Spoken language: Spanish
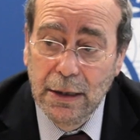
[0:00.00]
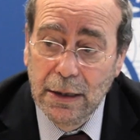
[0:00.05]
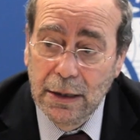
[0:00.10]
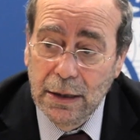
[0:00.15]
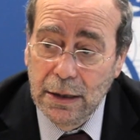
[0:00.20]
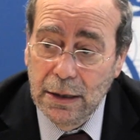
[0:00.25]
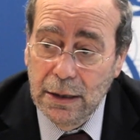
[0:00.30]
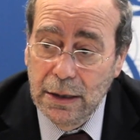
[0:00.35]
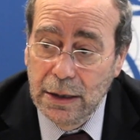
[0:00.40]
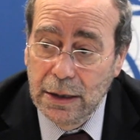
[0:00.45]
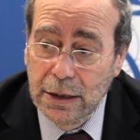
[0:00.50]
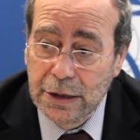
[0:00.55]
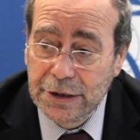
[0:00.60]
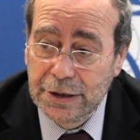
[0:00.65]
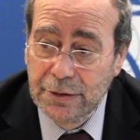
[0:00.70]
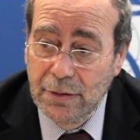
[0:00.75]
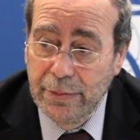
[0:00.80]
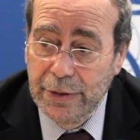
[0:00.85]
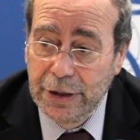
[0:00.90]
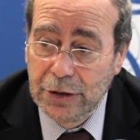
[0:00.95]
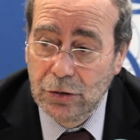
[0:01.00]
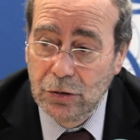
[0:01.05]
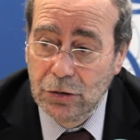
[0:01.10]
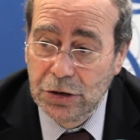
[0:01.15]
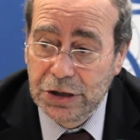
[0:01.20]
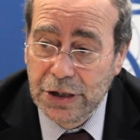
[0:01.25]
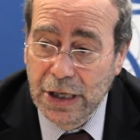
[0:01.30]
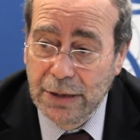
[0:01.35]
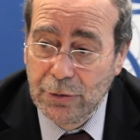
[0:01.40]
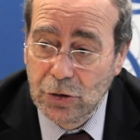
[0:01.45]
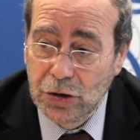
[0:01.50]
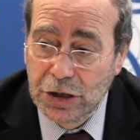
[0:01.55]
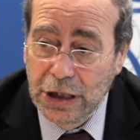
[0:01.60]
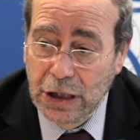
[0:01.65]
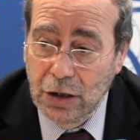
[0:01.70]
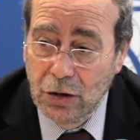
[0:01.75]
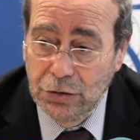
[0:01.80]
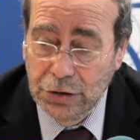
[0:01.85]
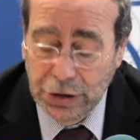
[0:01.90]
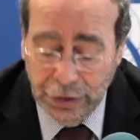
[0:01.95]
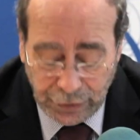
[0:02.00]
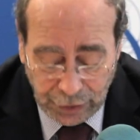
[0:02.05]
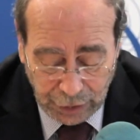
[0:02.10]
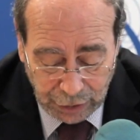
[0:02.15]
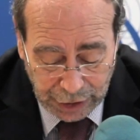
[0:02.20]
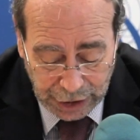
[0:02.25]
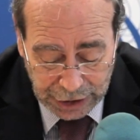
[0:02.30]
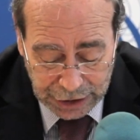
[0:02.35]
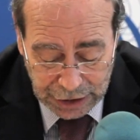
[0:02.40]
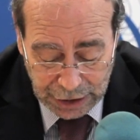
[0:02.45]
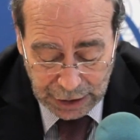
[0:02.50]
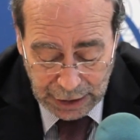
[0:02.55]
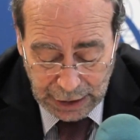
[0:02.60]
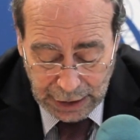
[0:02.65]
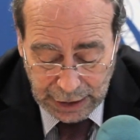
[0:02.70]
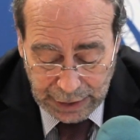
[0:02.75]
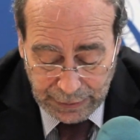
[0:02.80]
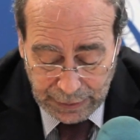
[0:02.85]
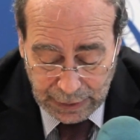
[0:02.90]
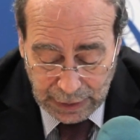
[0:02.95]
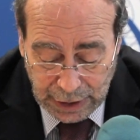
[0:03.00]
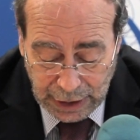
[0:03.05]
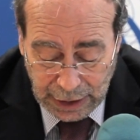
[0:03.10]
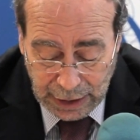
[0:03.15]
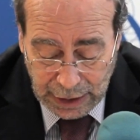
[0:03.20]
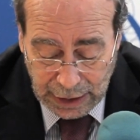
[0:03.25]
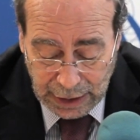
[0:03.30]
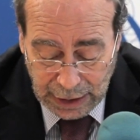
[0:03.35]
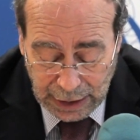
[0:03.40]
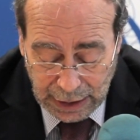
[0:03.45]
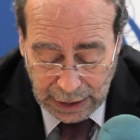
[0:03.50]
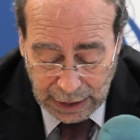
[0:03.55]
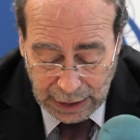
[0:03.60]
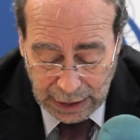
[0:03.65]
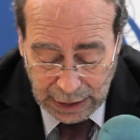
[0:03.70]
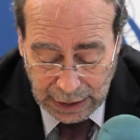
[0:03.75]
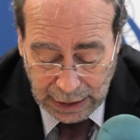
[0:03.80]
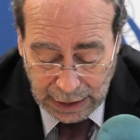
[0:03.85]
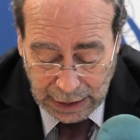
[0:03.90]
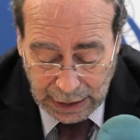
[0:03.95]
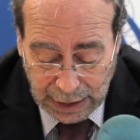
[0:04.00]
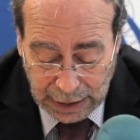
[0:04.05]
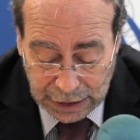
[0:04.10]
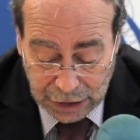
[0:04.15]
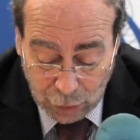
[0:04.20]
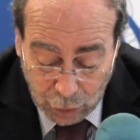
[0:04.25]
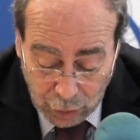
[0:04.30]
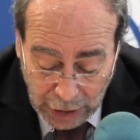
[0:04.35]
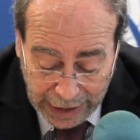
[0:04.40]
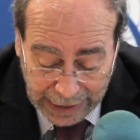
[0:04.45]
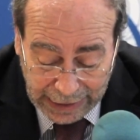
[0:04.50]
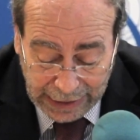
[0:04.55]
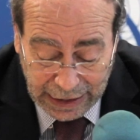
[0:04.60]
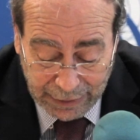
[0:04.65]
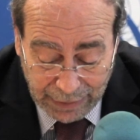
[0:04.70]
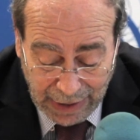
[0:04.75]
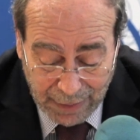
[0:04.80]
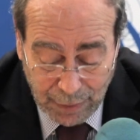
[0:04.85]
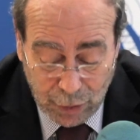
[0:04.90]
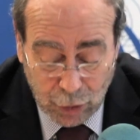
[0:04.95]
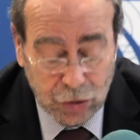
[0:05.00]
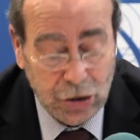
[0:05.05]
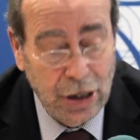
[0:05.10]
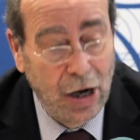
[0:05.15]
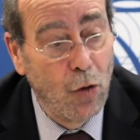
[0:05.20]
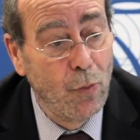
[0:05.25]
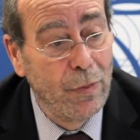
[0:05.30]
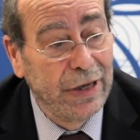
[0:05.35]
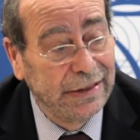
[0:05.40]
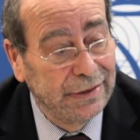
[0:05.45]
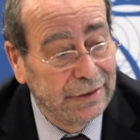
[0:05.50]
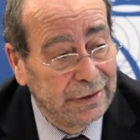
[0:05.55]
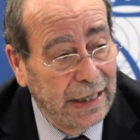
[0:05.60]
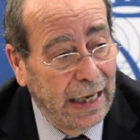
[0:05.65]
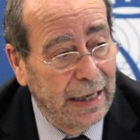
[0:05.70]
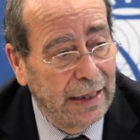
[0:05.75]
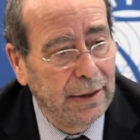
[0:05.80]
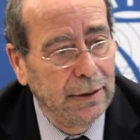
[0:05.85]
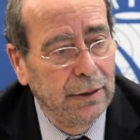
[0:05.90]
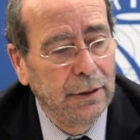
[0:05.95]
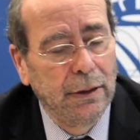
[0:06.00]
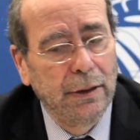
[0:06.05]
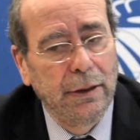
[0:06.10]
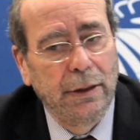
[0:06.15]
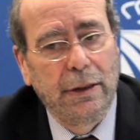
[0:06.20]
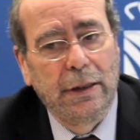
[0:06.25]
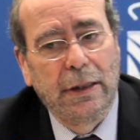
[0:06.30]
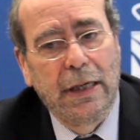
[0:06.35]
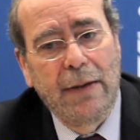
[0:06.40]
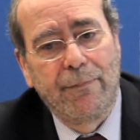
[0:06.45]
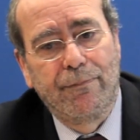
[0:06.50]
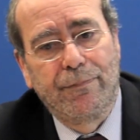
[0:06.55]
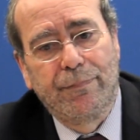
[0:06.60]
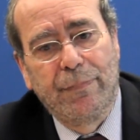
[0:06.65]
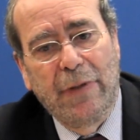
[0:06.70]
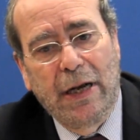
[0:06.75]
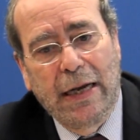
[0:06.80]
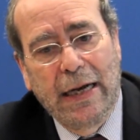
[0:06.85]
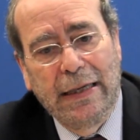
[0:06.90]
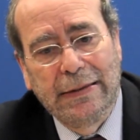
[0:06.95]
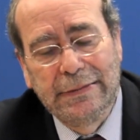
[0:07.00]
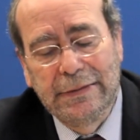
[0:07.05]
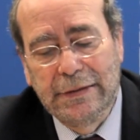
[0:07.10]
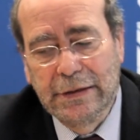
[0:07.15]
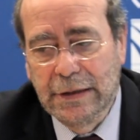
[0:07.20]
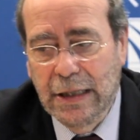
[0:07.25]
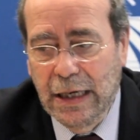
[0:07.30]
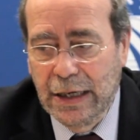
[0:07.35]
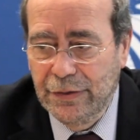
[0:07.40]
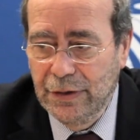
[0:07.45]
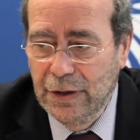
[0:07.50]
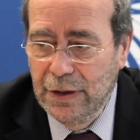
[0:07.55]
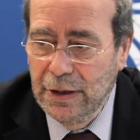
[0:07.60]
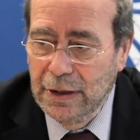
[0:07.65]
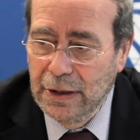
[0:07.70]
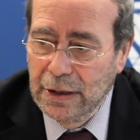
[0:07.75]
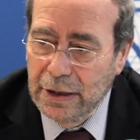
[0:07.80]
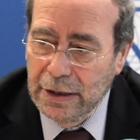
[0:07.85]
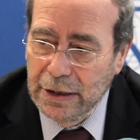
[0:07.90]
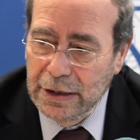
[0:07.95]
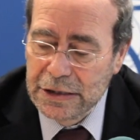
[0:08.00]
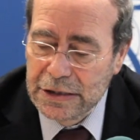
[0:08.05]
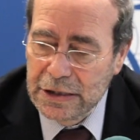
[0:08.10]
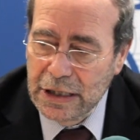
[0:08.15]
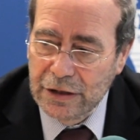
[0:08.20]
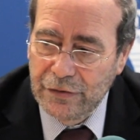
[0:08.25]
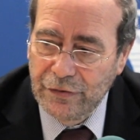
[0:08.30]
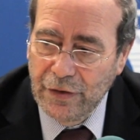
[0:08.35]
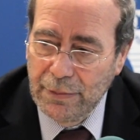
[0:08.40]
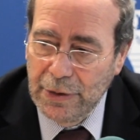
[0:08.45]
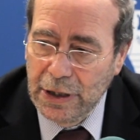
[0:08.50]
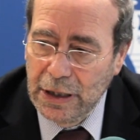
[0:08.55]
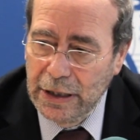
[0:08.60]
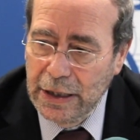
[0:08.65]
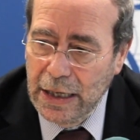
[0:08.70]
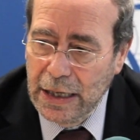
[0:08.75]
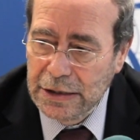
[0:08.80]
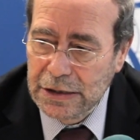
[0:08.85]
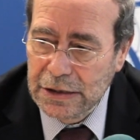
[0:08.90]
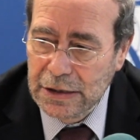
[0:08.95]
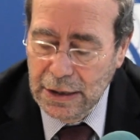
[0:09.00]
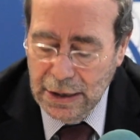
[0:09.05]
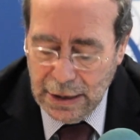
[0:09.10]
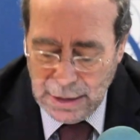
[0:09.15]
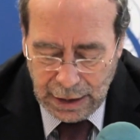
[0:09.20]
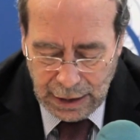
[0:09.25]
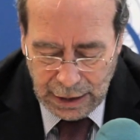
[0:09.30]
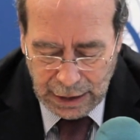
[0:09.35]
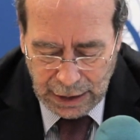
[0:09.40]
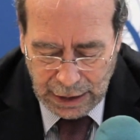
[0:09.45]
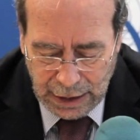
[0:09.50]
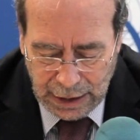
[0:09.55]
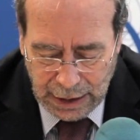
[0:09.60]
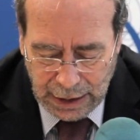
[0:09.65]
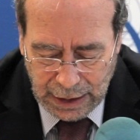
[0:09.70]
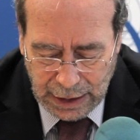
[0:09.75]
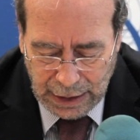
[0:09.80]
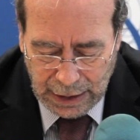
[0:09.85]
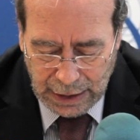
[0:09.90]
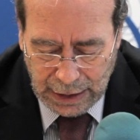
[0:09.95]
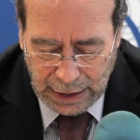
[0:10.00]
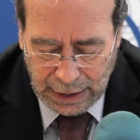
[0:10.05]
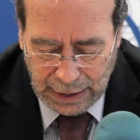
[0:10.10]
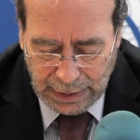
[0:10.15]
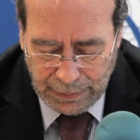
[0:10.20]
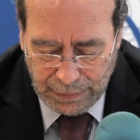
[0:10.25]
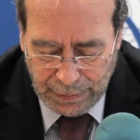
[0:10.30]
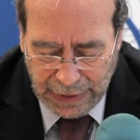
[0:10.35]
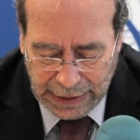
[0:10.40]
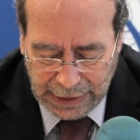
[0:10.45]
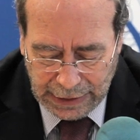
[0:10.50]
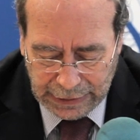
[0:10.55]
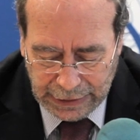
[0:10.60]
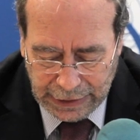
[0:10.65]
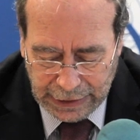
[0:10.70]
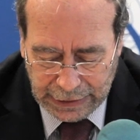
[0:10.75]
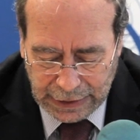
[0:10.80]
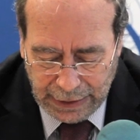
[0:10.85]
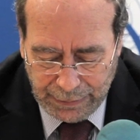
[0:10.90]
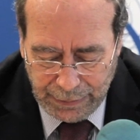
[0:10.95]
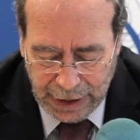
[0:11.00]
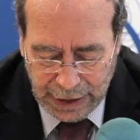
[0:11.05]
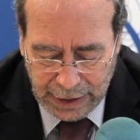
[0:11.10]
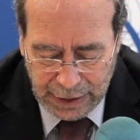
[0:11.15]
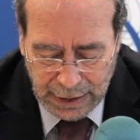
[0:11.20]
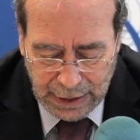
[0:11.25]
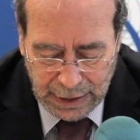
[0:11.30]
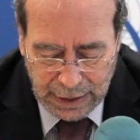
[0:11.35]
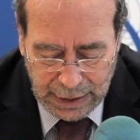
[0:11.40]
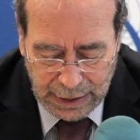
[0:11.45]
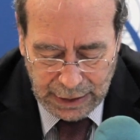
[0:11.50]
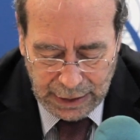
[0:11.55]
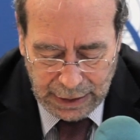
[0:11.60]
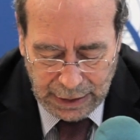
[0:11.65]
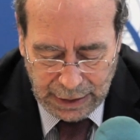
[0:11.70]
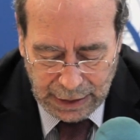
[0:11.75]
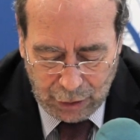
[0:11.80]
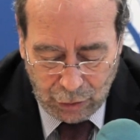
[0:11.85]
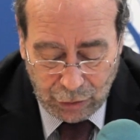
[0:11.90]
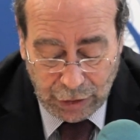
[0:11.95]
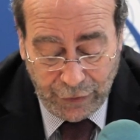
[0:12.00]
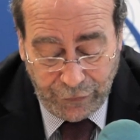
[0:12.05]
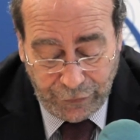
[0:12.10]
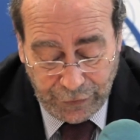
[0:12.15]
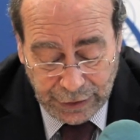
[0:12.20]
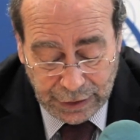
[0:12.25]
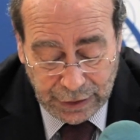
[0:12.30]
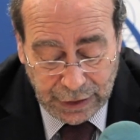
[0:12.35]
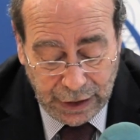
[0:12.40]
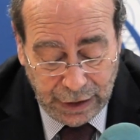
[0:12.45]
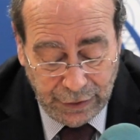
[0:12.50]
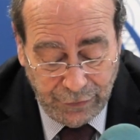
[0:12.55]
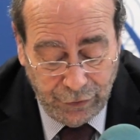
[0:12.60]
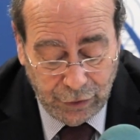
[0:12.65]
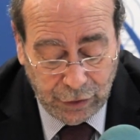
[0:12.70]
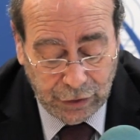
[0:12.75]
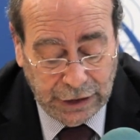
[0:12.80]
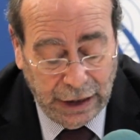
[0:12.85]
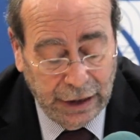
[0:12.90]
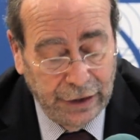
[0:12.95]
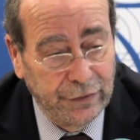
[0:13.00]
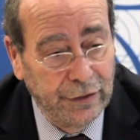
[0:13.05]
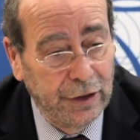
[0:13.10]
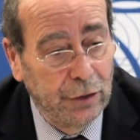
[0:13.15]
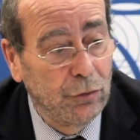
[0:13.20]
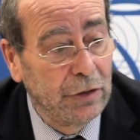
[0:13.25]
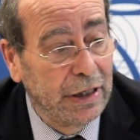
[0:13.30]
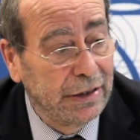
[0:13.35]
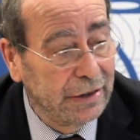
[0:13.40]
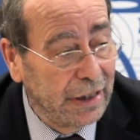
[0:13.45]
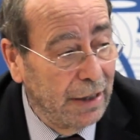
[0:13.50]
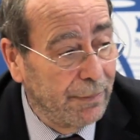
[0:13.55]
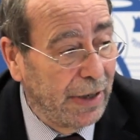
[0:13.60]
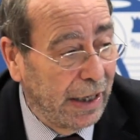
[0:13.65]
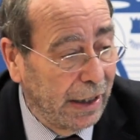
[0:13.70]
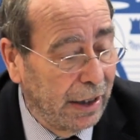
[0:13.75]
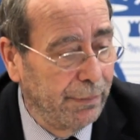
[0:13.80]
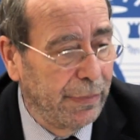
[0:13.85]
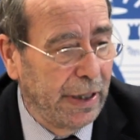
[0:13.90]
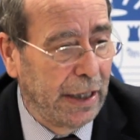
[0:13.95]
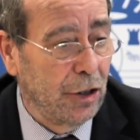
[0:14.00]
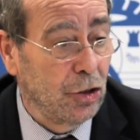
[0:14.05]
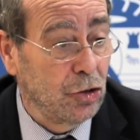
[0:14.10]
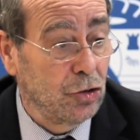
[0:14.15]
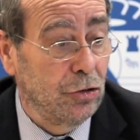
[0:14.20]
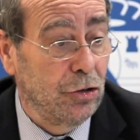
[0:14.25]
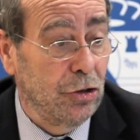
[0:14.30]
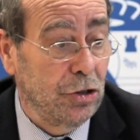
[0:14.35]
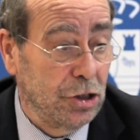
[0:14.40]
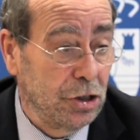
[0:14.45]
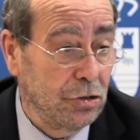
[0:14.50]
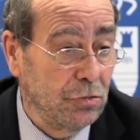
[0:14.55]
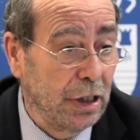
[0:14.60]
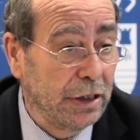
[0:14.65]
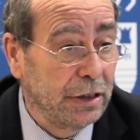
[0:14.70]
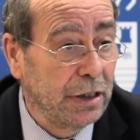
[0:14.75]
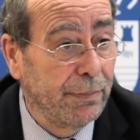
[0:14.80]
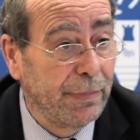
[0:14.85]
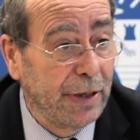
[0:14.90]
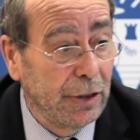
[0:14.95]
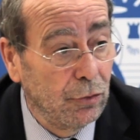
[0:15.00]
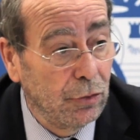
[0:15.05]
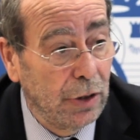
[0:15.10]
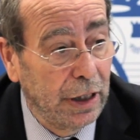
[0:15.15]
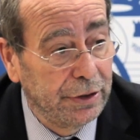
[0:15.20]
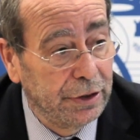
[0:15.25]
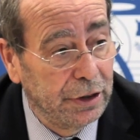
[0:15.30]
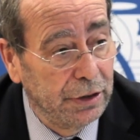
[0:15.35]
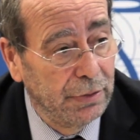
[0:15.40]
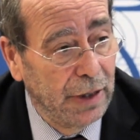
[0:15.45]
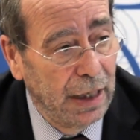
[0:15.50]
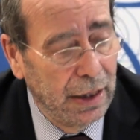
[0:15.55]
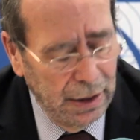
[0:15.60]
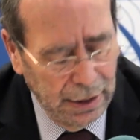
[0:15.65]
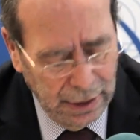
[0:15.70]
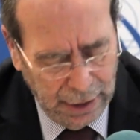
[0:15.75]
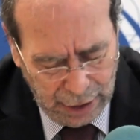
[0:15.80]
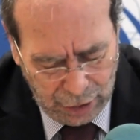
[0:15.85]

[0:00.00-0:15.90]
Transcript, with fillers: y en este momento estamos en condiciones de asegurar que vamos a aumentar eh, la cantidad que estas familias eh, van a tener también eh, con el fin de fortalecer una etapa que para nosotros es una etapa educativa,